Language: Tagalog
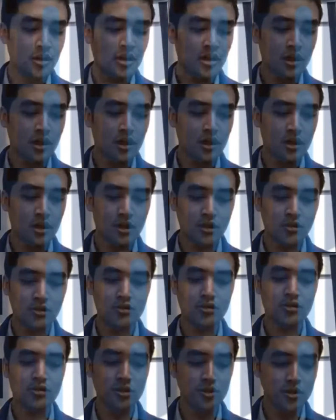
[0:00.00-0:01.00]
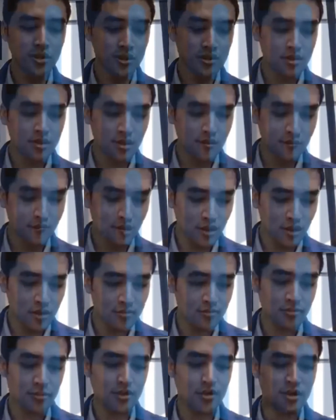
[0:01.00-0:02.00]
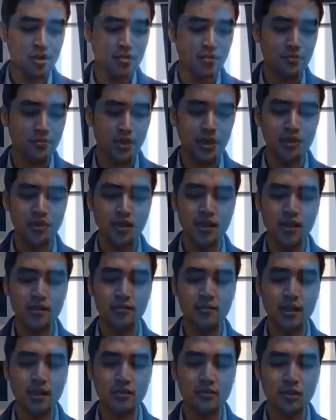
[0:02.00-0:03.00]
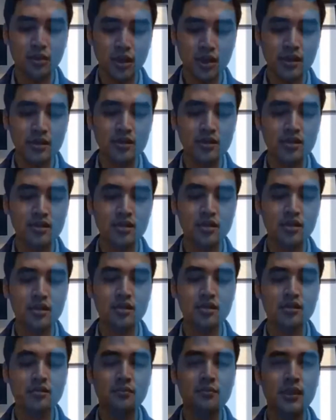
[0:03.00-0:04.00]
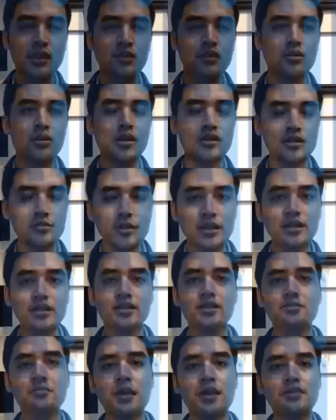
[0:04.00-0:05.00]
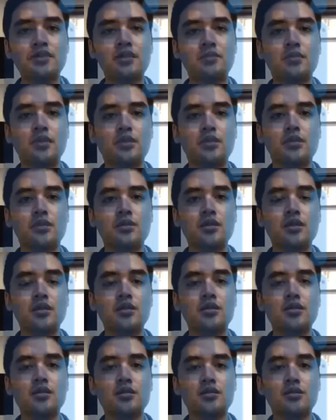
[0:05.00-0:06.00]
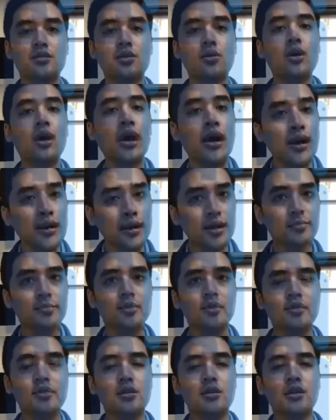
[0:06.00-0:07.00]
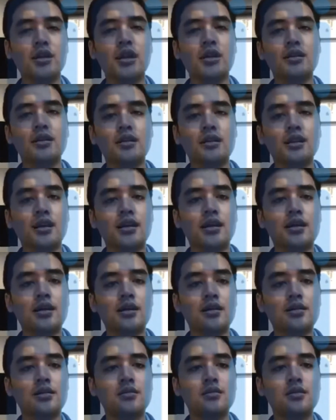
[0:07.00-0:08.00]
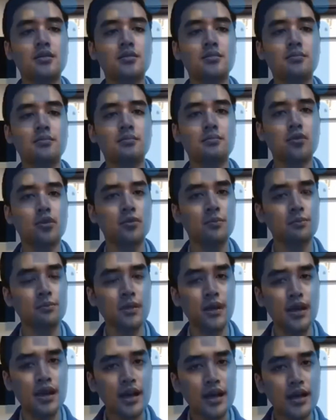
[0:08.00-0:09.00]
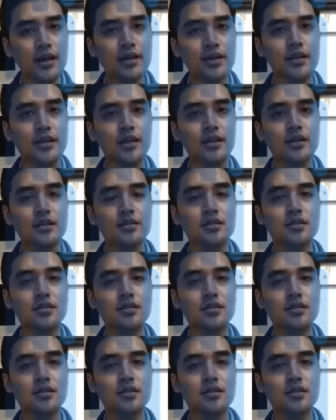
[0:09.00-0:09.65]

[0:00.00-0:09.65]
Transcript: uh, ah, consultancy firms, pwede na magbukas. Pero as much as possible, kung kaya po at uh, kung maaari,